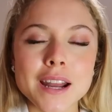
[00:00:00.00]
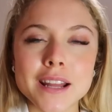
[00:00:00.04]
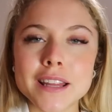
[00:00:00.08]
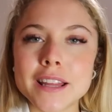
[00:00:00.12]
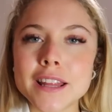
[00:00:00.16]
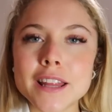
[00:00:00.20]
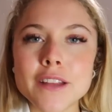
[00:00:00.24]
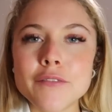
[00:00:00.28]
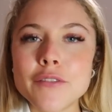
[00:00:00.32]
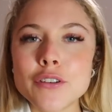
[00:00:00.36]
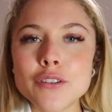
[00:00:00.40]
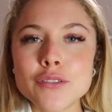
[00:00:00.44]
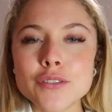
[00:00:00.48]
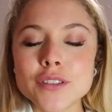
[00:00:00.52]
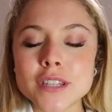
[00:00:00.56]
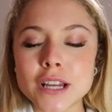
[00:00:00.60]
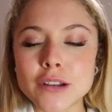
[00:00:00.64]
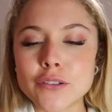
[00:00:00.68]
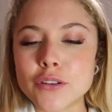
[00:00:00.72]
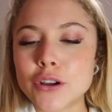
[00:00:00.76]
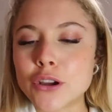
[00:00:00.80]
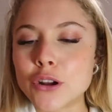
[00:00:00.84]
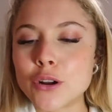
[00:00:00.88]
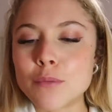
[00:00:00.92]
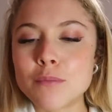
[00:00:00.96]
Era davvero un
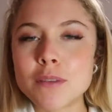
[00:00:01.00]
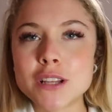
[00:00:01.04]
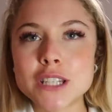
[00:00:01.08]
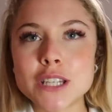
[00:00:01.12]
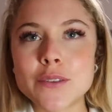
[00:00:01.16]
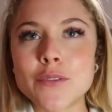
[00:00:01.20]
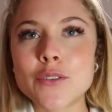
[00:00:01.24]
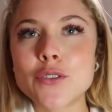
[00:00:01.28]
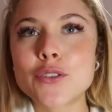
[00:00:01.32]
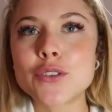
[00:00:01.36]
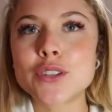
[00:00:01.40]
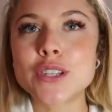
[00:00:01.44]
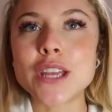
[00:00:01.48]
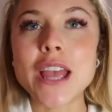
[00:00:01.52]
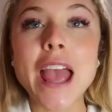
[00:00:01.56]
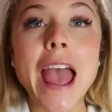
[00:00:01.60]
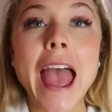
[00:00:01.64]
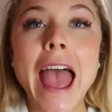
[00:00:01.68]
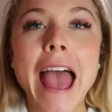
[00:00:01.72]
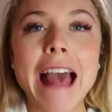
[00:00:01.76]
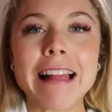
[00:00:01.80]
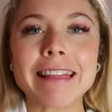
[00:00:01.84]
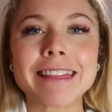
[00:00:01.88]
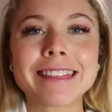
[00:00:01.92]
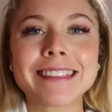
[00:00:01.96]
sacco che non mangiavo così
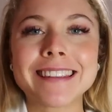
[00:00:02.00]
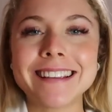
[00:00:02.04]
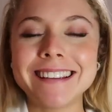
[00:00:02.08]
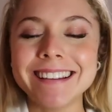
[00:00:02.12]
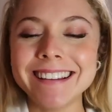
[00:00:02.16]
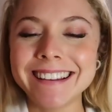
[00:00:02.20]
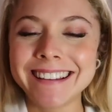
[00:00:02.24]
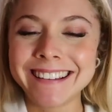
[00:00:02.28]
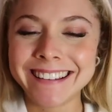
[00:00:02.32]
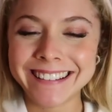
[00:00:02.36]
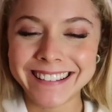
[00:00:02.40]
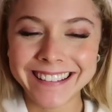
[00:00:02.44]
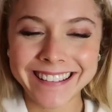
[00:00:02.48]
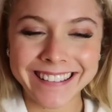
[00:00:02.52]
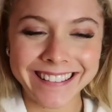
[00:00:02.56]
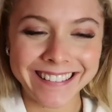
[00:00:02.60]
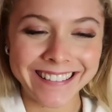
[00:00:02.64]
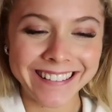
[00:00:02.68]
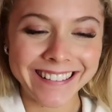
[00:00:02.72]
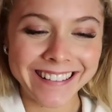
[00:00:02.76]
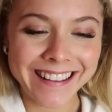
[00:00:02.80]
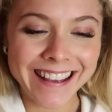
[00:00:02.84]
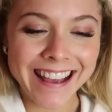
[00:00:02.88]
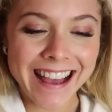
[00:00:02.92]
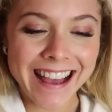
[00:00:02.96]
healthy.